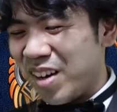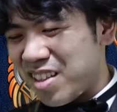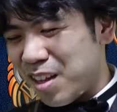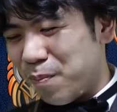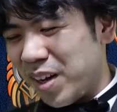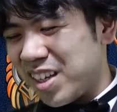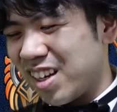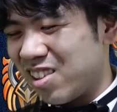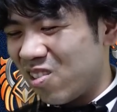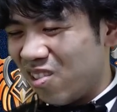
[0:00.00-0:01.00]
マジで
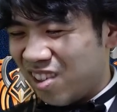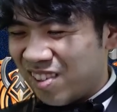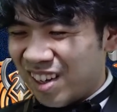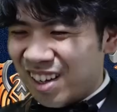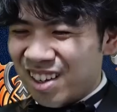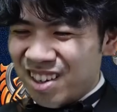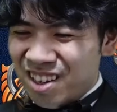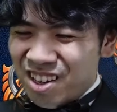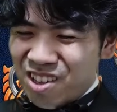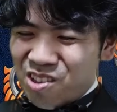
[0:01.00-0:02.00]
バニラっていうことにさ、
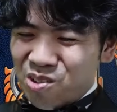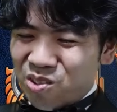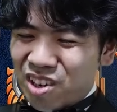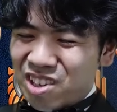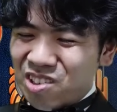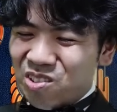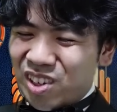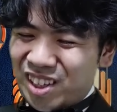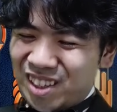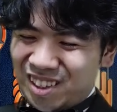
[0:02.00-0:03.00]
衝撃を
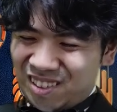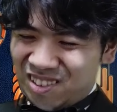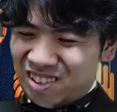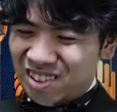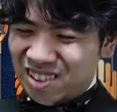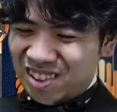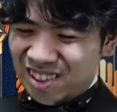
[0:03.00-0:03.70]
受けたんだけど。